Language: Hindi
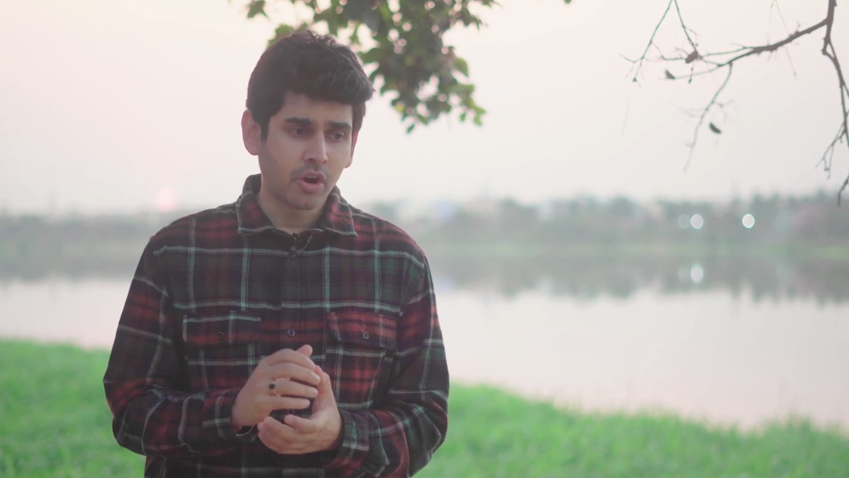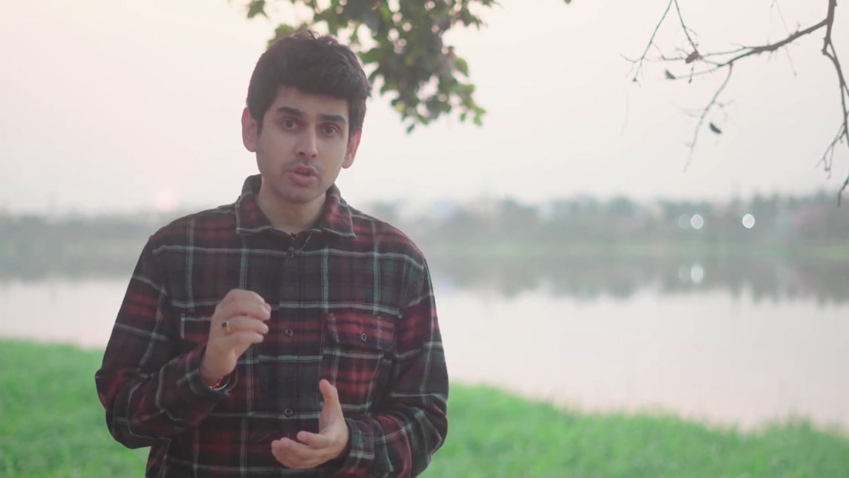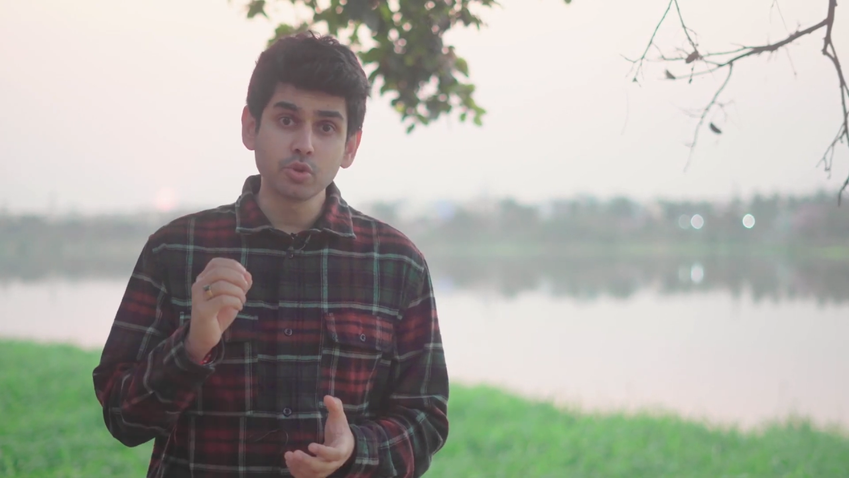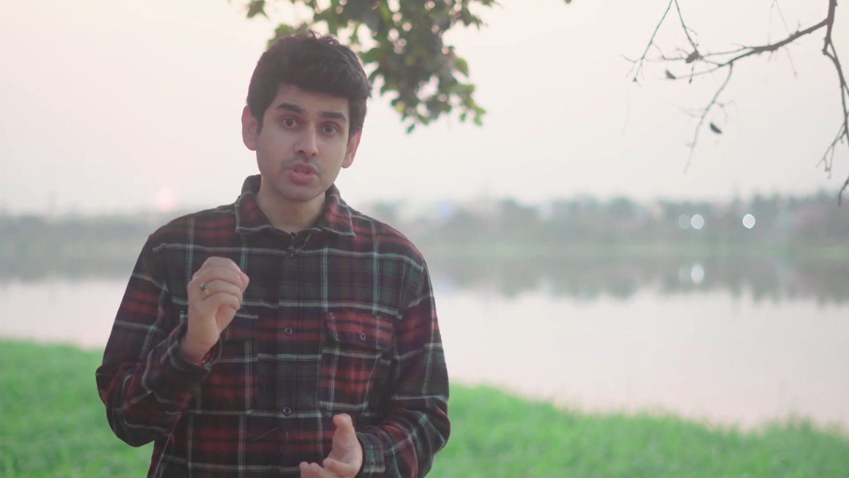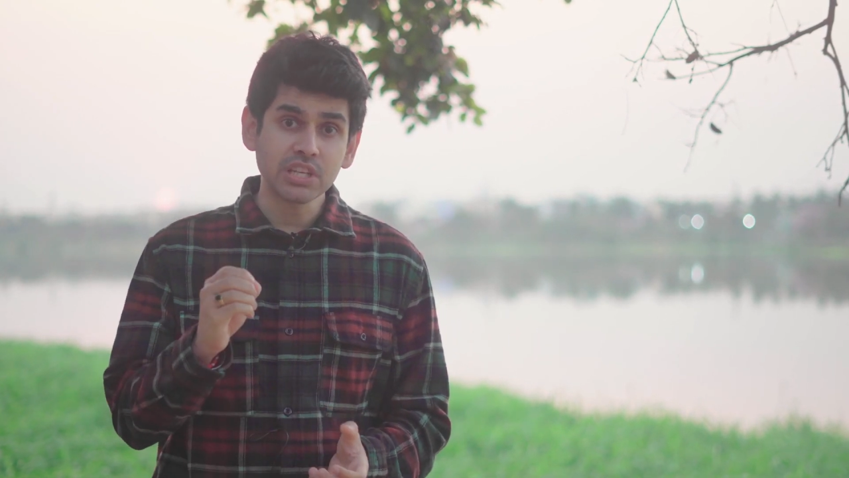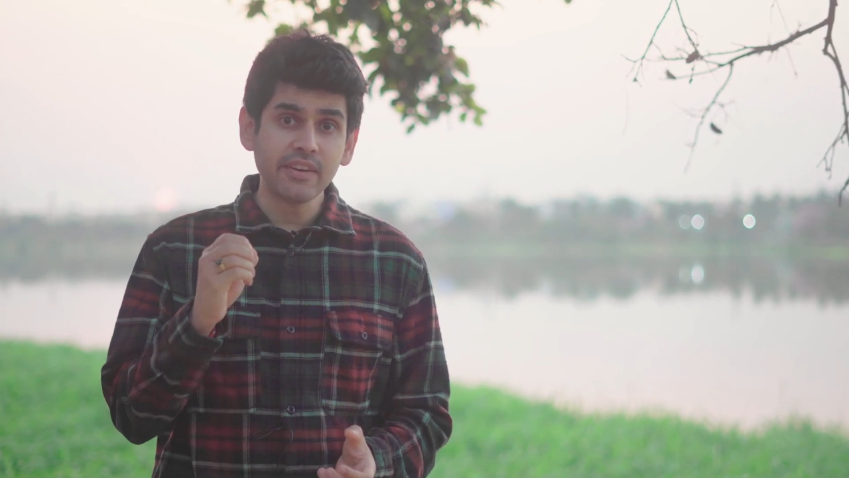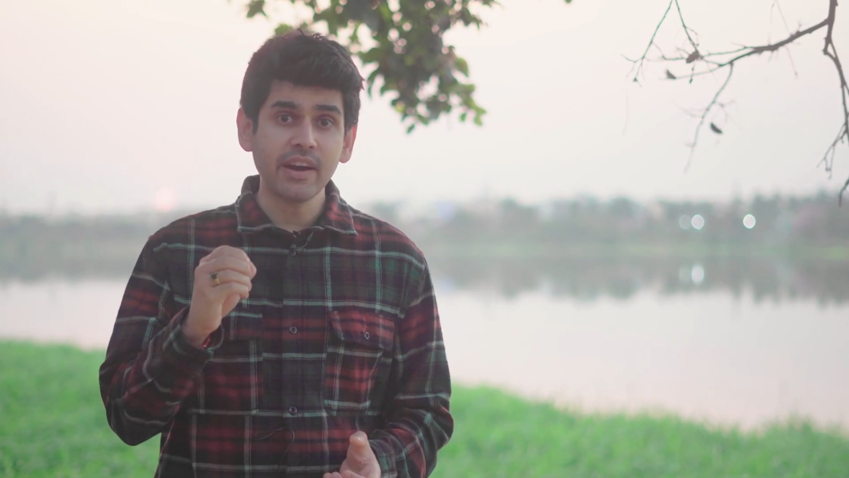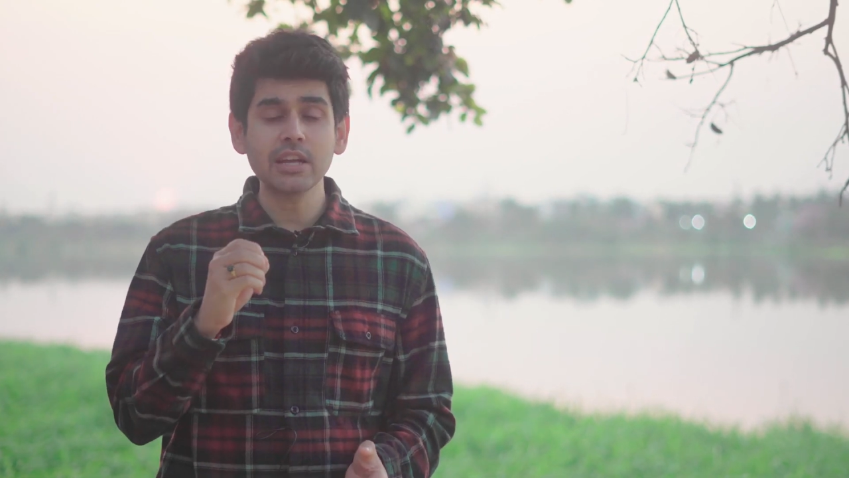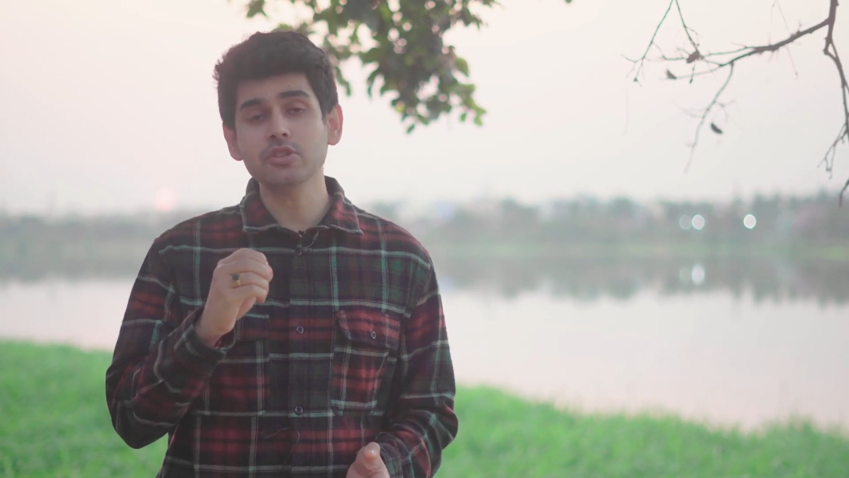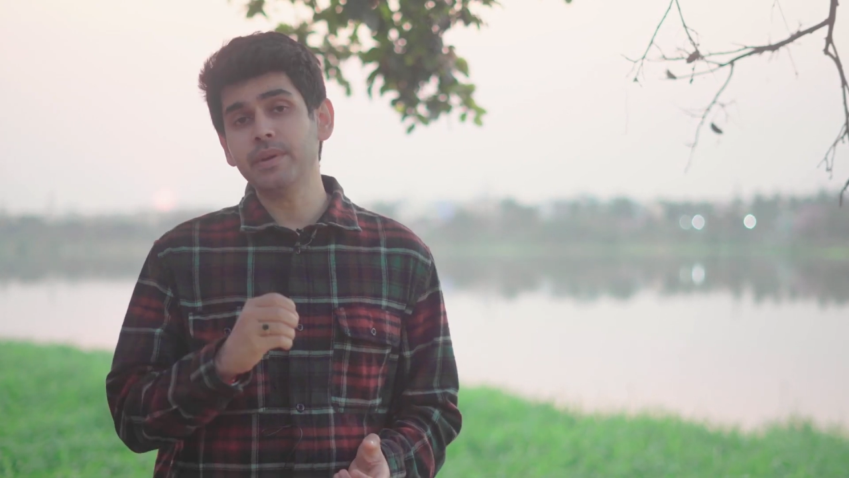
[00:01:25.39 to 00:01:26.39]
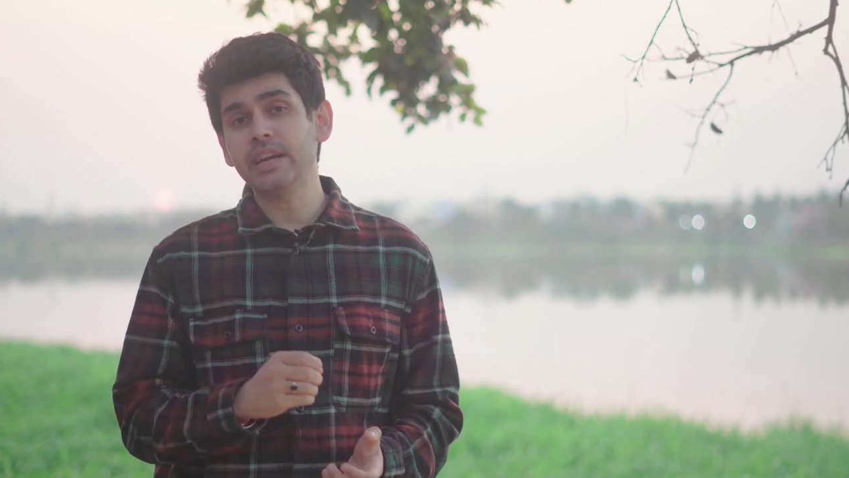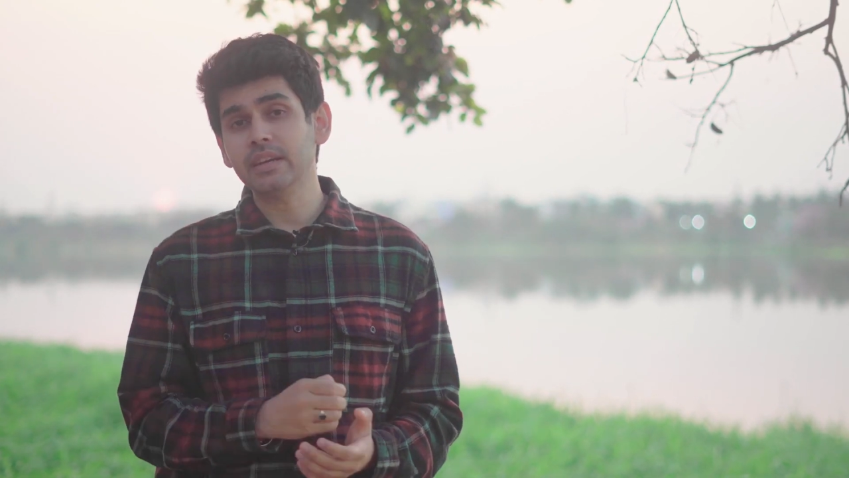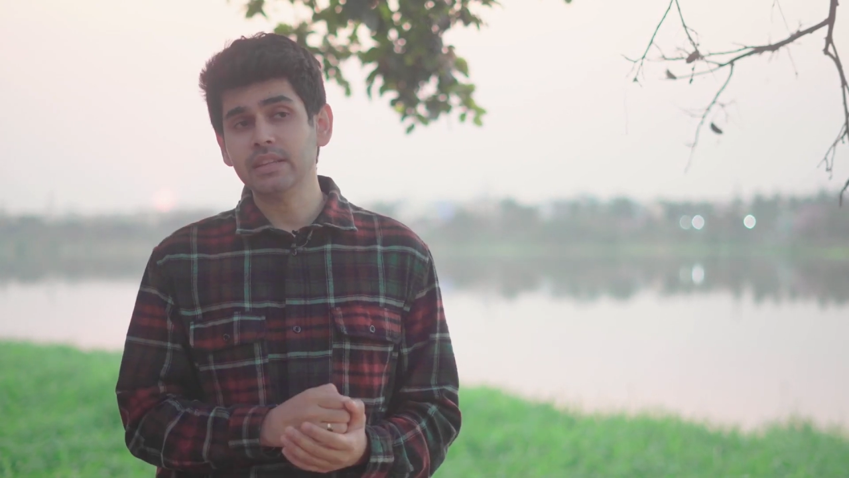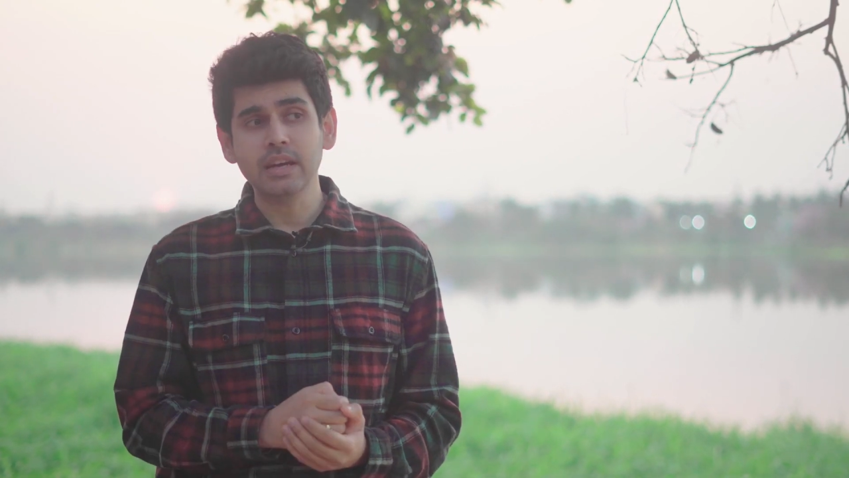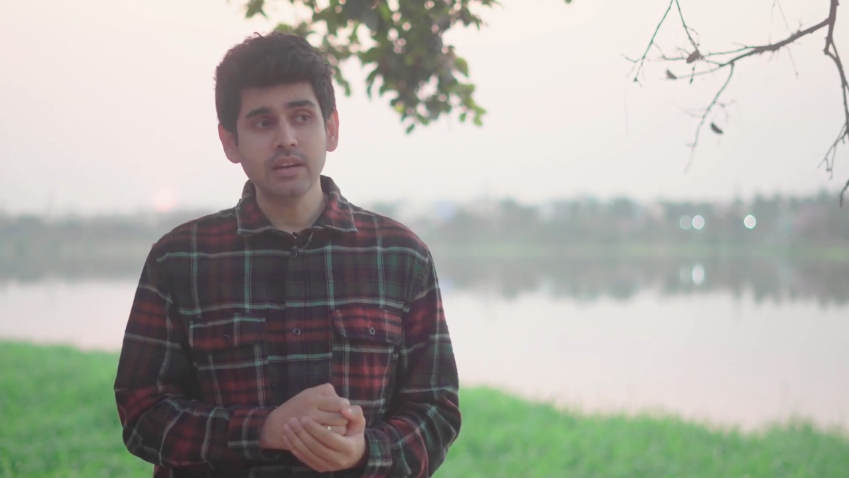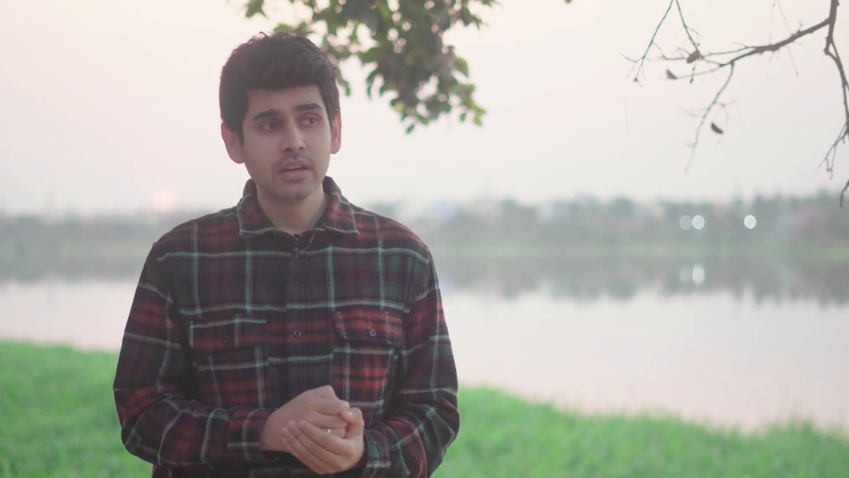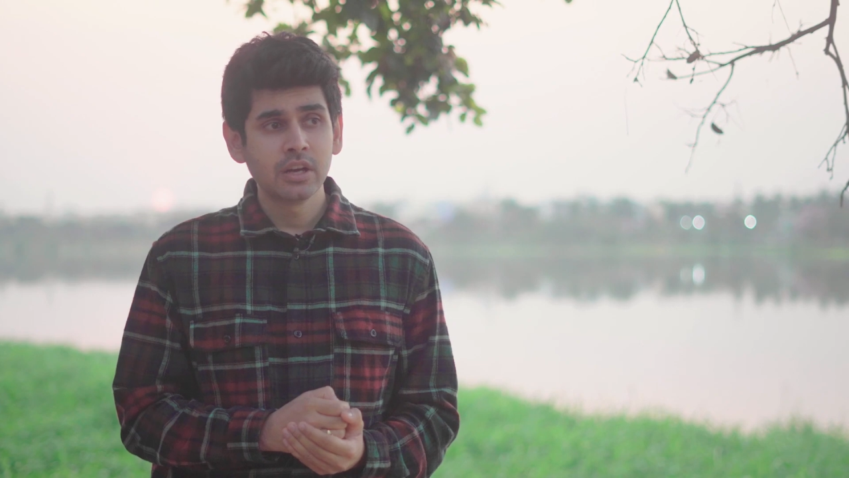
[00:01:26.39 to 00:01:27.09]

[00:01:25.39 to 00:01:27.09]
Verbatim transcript: और दूसरा वाला जो मेंढक था